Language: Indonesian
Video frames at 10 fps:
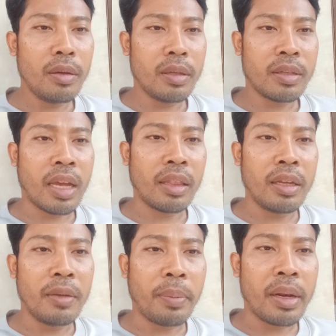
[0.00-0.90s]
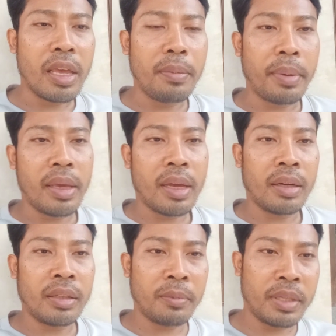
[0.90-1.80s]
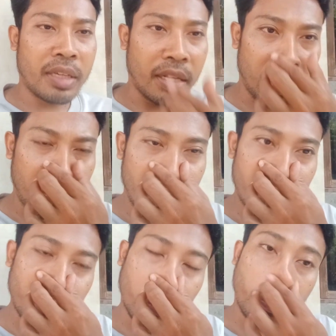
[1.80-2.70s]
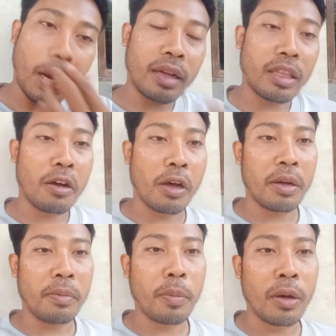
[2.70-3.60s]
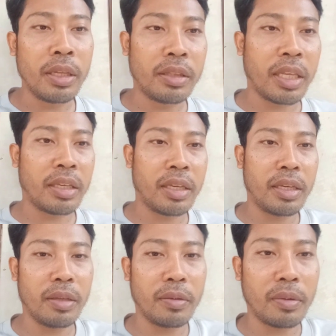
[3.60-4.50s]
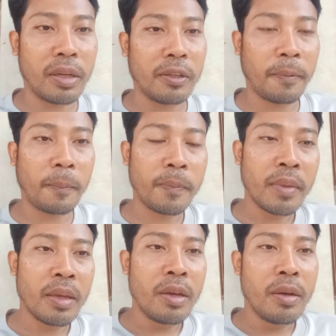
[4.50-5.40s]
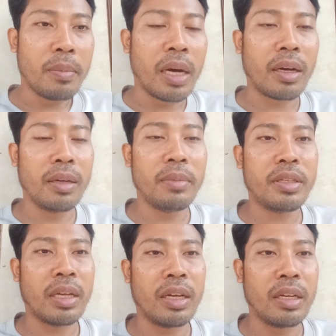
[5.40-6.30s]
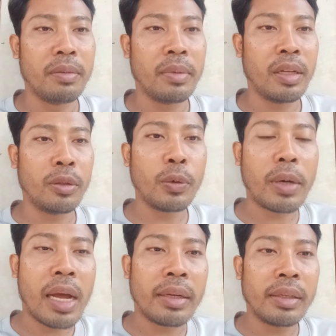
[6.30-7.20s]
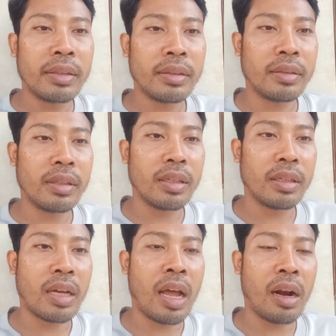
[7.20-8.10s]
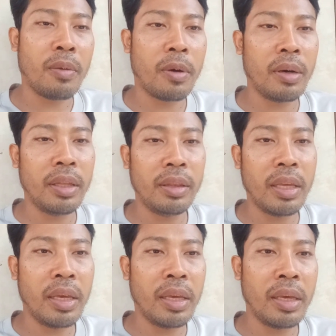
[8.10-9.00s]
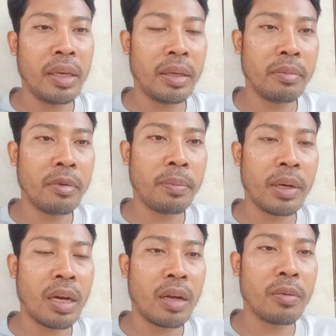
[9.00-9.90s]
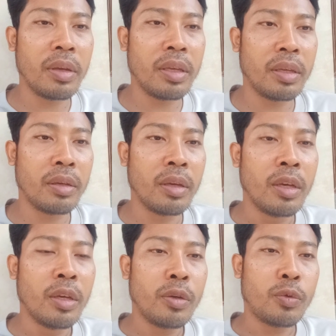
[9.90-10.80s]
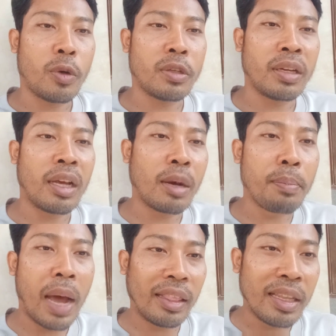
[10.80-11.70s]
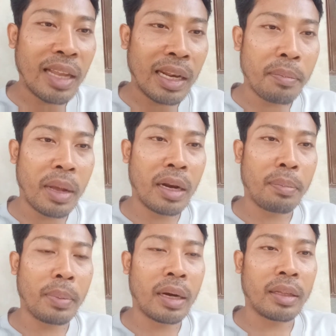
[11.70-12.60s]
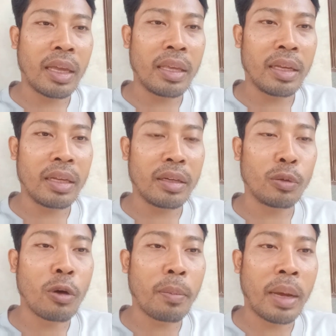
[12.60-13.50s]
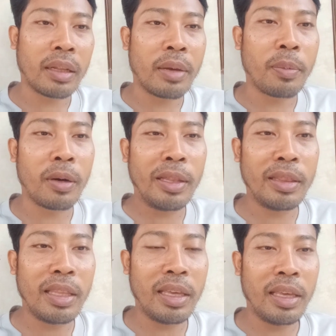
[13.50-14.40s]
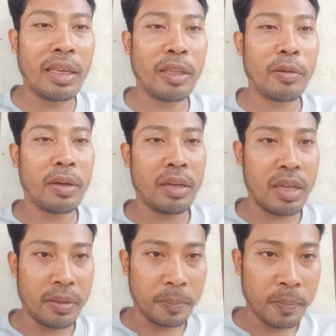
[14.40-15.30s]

uh, saat ini PDIP yang terbesar itu adalah suatu fakta politik gitu kan bahkan bisa eh, menentukan eh, arah politik, mempengaruhi suasana kebatinan para partai eh, ketua partai politik gitu kan dan